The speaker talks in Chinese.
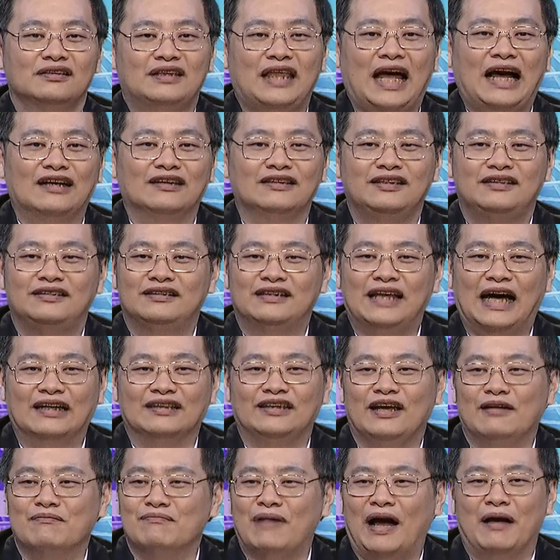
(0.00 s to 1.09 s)
当当
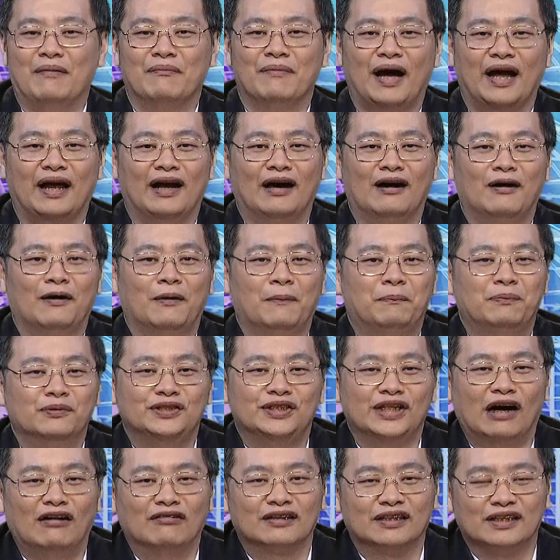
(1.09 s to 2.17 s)
天买卖然后不
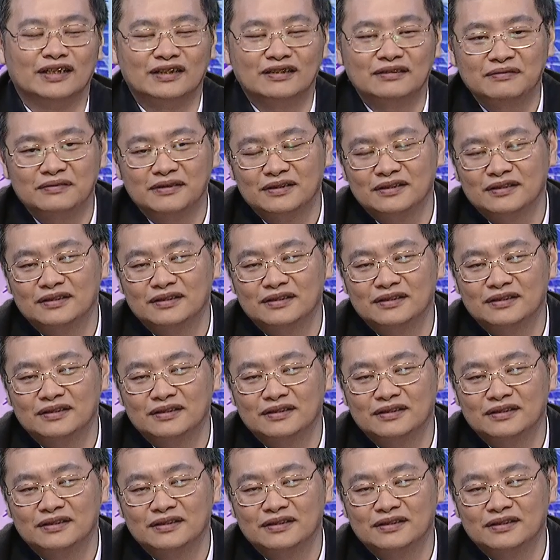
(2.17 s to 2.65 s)
交割，